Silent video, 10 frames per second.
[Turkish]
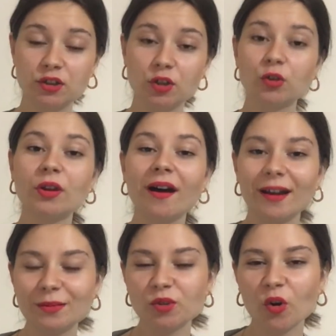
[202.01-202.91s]
Kilolu
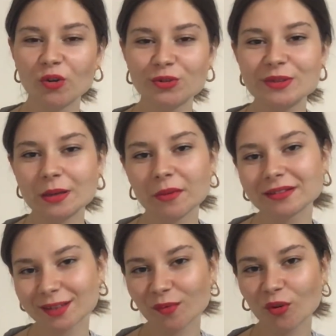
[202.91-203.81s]
halimle ördüğü
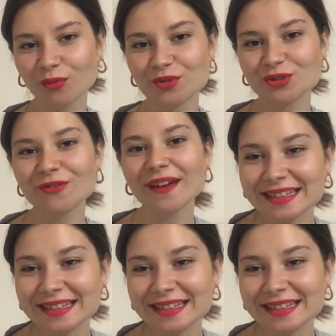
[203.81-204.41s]
zaman tam olmuştu.